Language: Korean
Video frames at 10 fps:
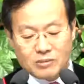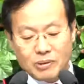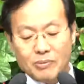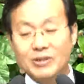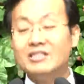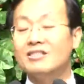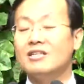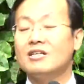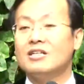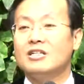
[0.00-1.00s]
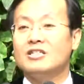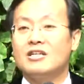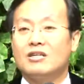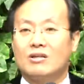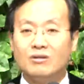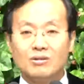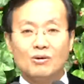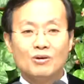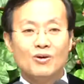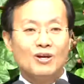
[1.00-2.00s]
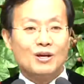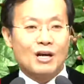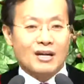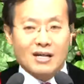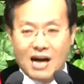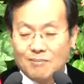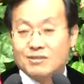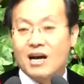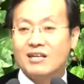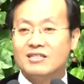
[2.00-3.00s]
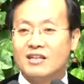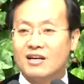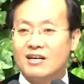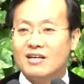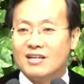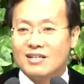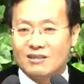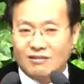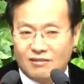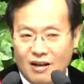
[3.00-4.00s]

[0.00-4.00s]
그리고 빌리보서 5장 20절 말씀해 보면은 이제 결정적으로